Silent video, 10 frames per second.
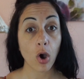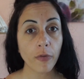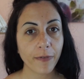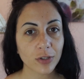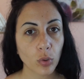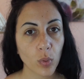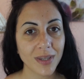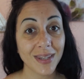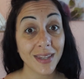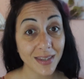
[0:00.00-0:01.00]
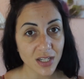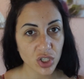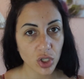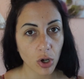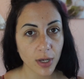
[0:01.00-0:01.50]
ho fatto quindi
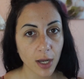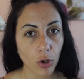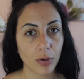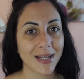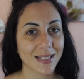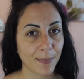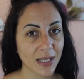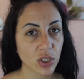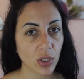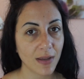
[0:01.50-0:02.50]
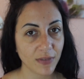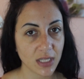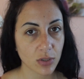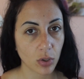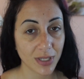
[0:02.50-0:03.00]
detersione con la spazzola
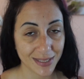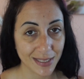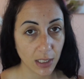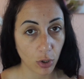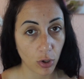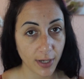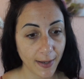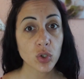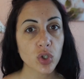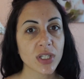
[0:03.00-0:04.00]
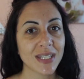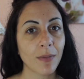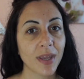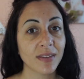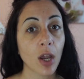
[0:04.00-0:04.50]
viso in silicone
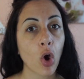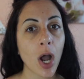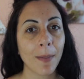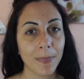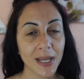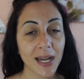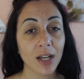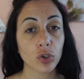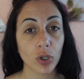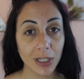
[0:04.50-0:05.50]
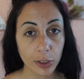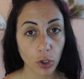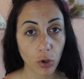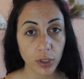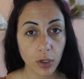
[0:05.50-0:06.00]
successivamente ho applicato il
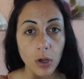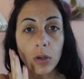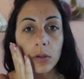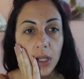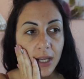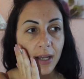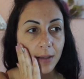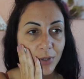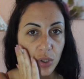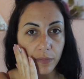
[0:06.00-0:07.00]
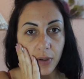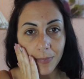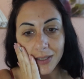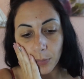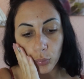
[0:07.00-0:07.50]
tonico e mi sono
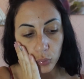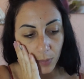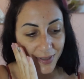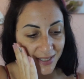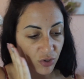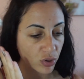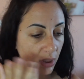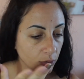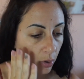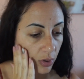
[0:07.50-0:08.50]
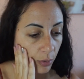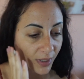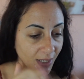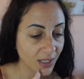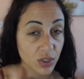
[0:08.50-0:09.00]
fermata appunto al passaggio del tonico
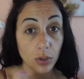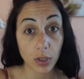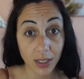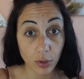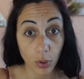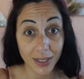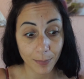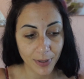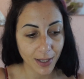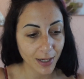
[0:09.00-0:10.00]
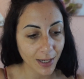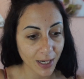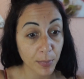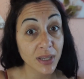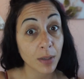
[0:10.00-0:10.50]
perché adesso andrò ad applicare la
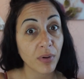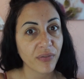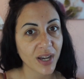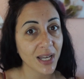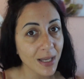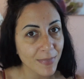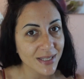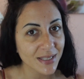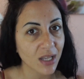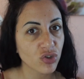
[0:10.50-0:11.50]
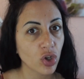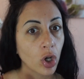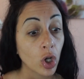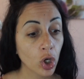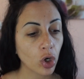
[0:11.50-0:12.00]
crema andremo a fare il
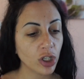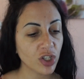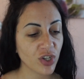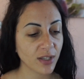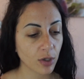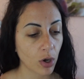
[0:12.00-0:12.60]
massaggio con il jade